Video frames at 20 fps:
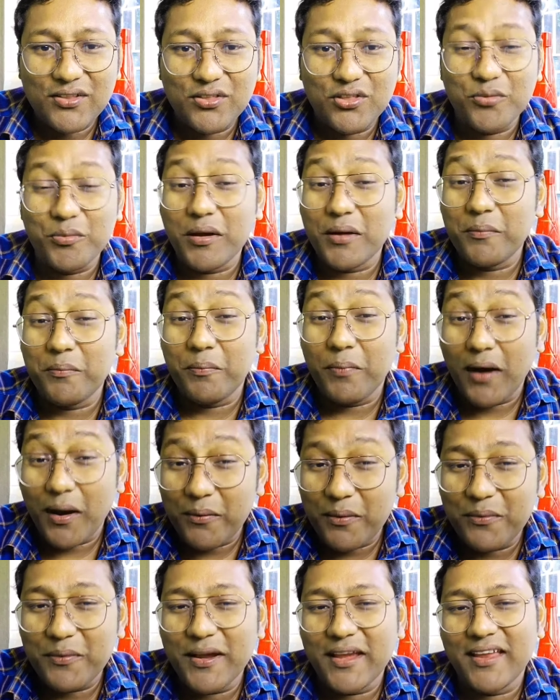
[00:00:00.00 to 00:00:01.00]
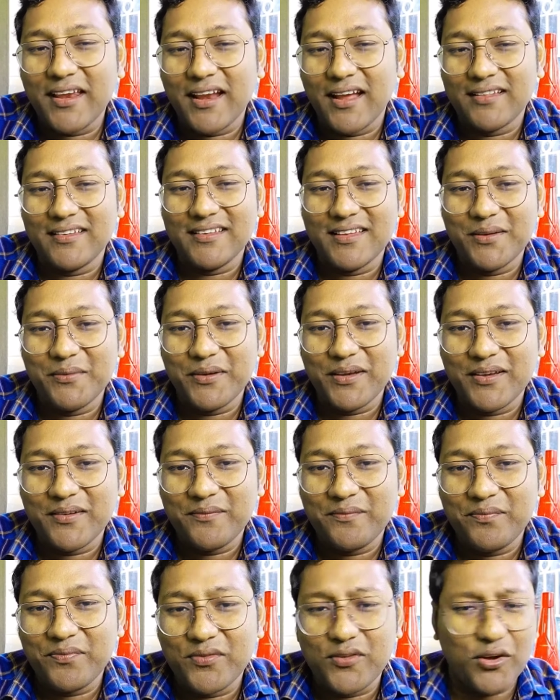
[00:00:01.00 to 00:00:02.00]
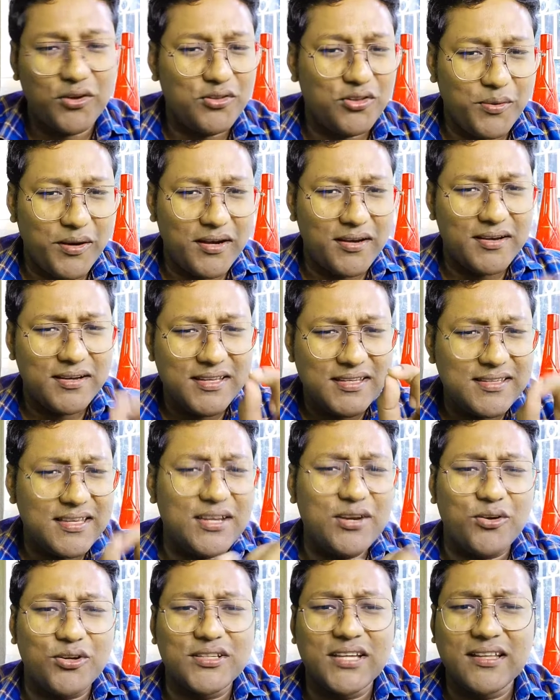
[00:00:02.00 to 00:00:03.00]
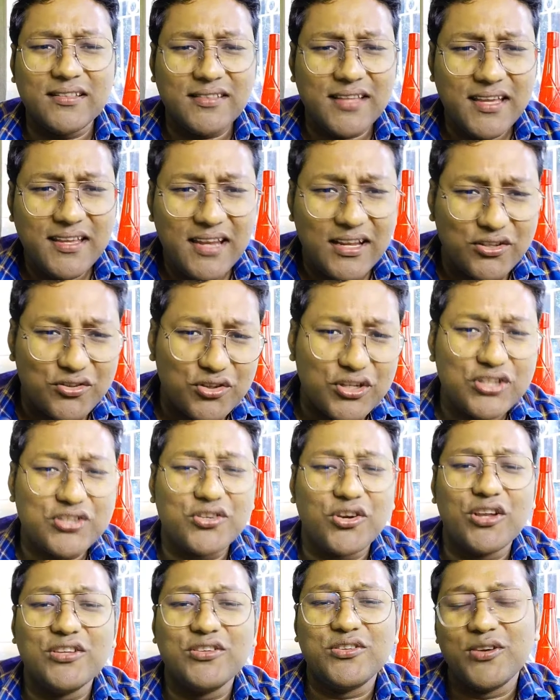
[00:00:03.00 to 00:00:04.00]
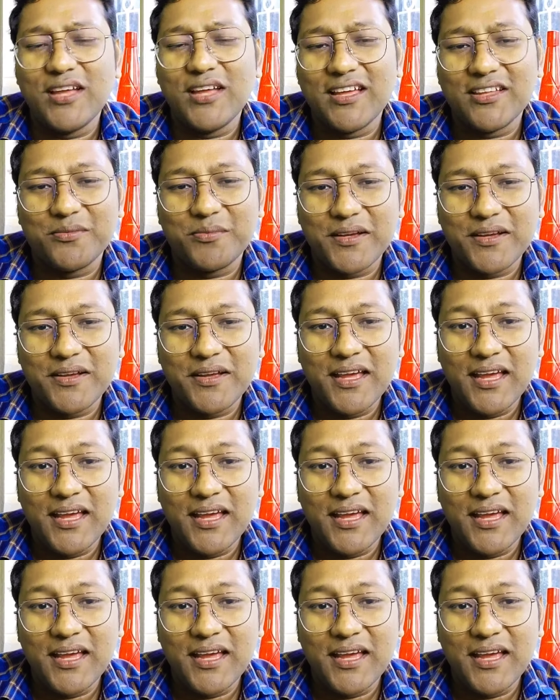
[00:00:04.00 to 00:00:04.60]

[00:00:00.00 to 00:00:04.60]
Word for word: তোমার বাবা মায়ের হাতে দেবে তখন তোমার নিজের অজান্তেই না চোখে জল চলে আসবে